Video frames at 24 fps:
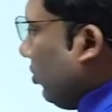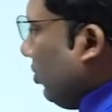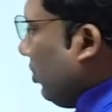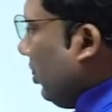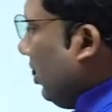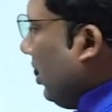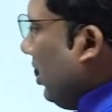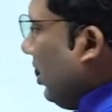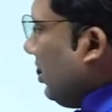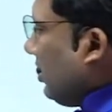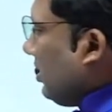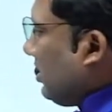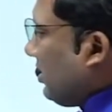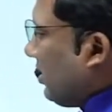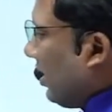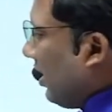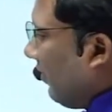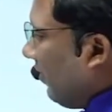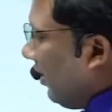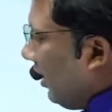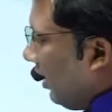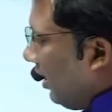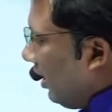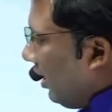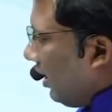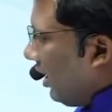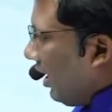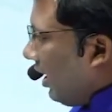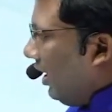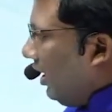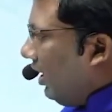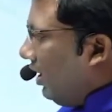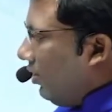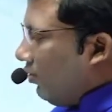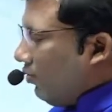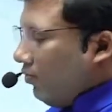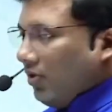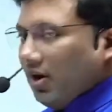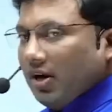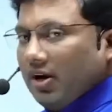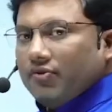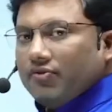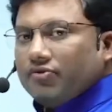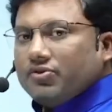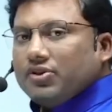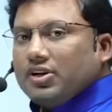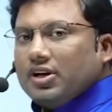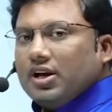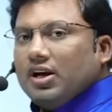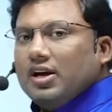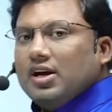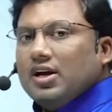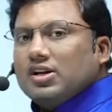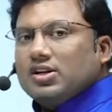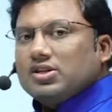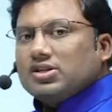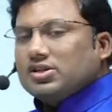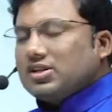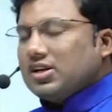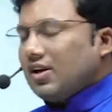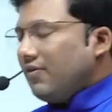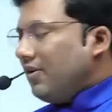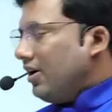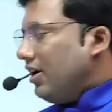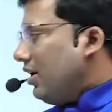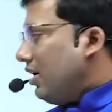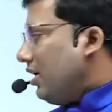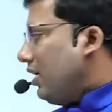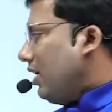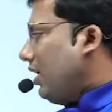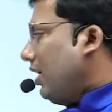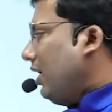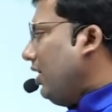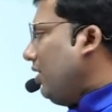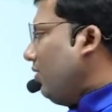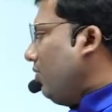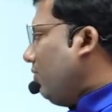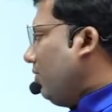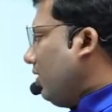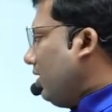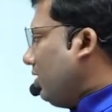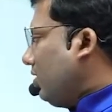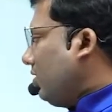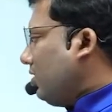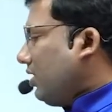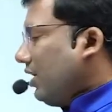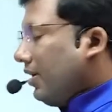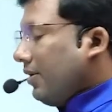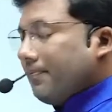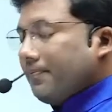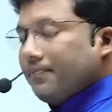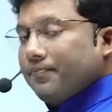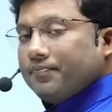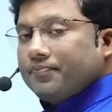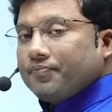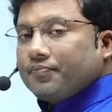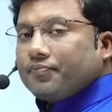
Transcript: అవుతుంది సెవెన్ నైన్ వన్ త్రీ సెవెన్ నైన్ వన్ త్రీ